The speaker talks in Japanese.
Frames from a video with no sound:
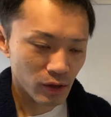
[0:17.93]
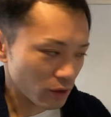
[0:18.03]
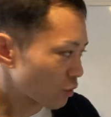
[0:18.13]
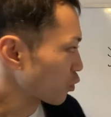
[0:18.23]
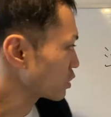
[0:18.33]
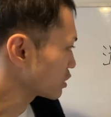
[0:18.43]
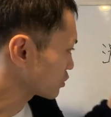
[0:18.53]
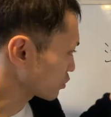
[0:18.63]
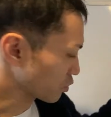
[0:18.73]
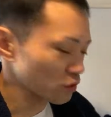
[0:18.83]
濃い
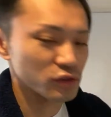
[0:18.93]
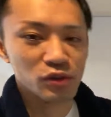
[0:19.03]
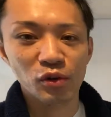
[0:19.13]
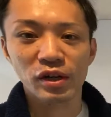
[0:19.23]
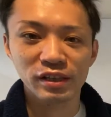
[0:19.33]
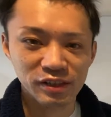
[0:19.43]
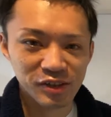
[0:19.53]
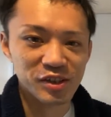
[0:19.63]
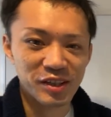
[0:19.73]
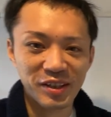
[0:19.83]
リストという表現でさ
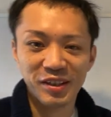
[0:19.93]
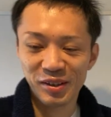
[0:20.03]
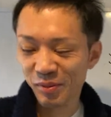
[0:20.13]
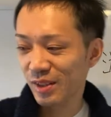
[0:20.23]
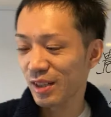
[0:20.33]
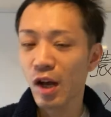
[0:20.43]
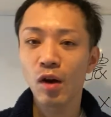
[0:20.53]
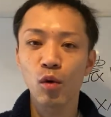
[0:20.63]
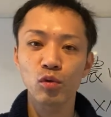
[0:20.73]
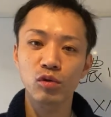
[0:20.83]
せていただきます
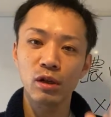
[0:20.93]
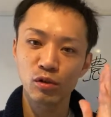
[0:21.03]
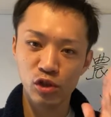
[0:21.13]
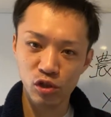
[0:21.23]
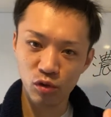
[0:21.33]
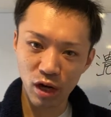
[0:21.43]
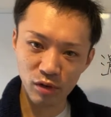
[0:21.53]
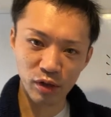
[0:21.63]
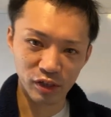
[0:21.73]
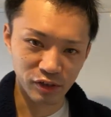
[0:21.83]
大人の事情がある
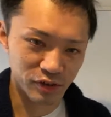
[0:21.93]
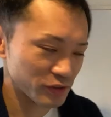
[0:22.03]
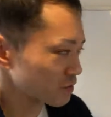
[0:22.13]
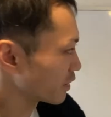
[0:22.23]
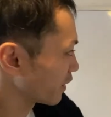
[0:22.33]
わけです